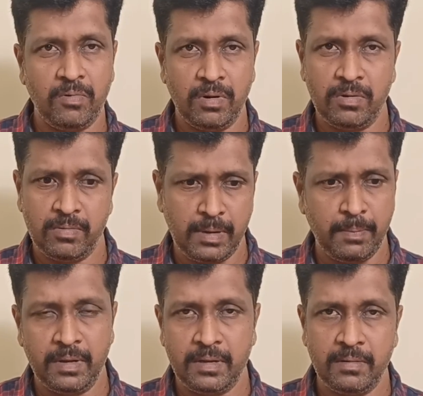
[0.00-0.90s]
அவங்களுக்கும்
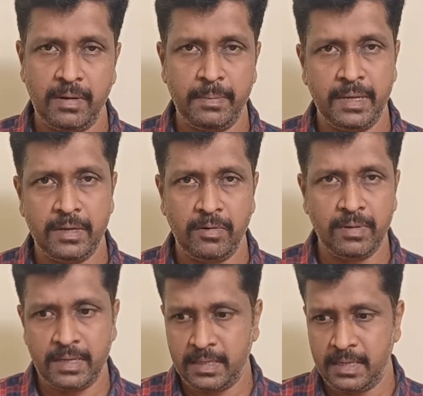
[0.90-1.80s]
நம்மளுக்கும்
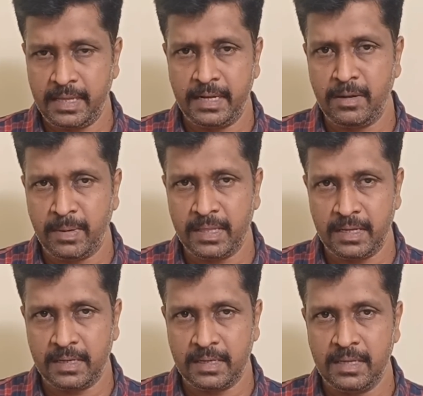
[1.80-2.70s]
அமெரிக்காவும் கிட்டத்தட்ட நெருக்கமாக
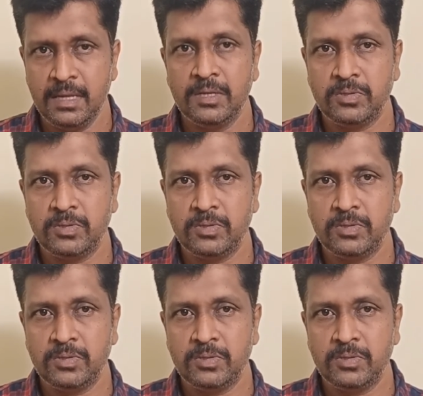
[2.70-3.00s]
தான் இருக்குது